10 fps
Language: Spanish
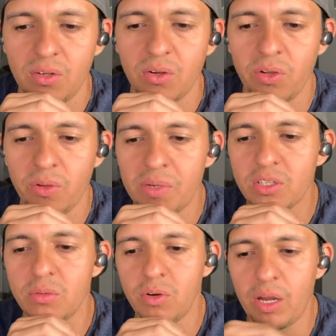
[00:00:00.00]
Lo cogí más
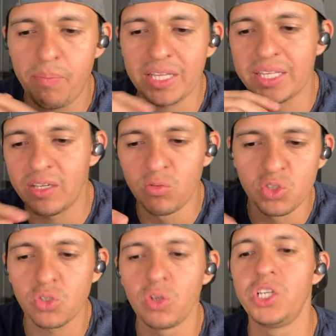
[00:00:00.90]
como una parte de un
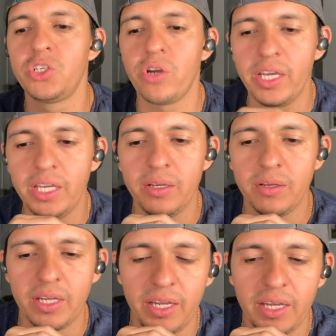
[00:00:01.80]
solillo ahí,
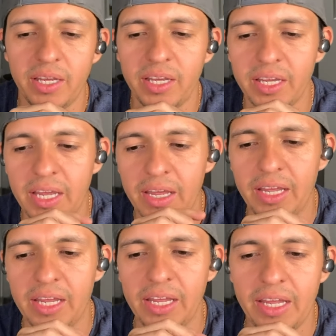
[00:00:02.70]
eh,
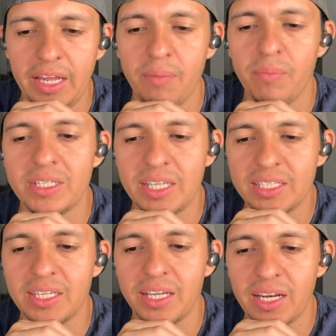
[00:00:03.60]
en vez de
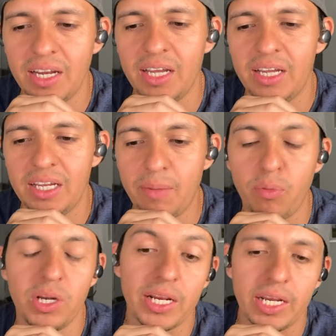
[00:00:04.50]
hacer la, la
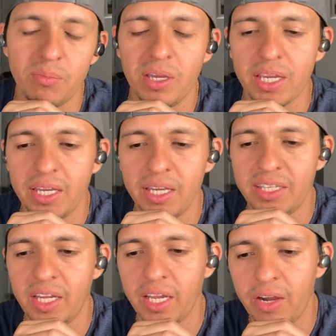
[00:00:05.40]
polirritmia que
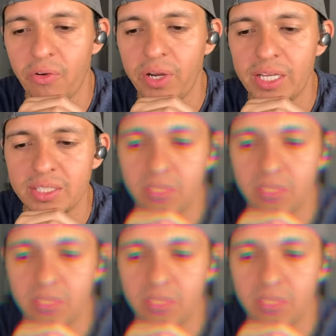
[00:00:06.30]
Denny Carey hace,